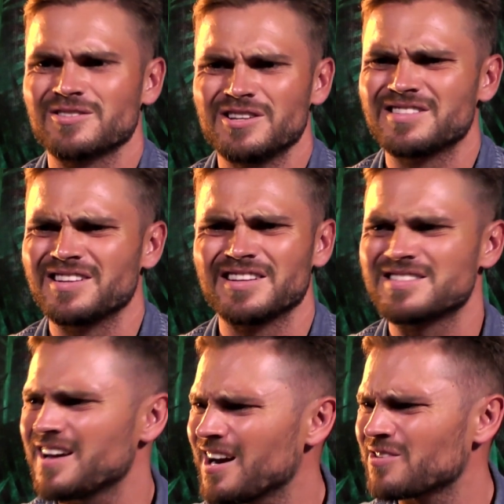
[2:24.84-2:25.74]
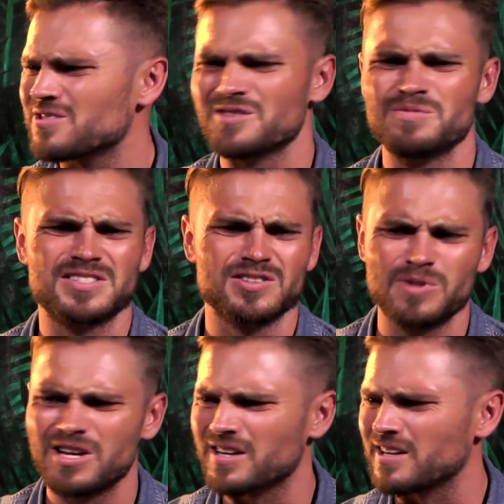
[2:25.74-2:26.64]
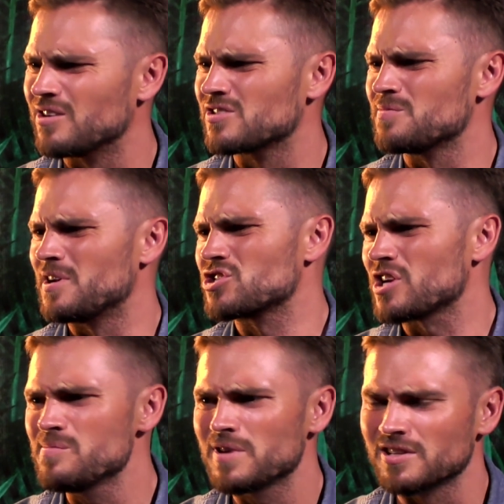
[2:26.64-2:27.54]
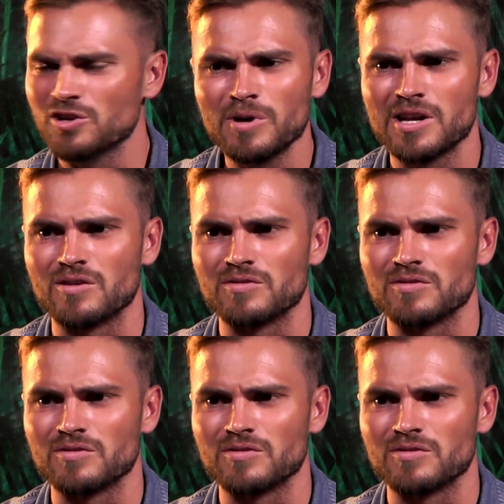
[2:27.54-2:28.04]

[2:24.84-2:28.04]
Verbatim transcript: was soll ich denn jetzt sagen soll ich mir jetzt nochmal erklären soll ich meine Schallplatte nochmal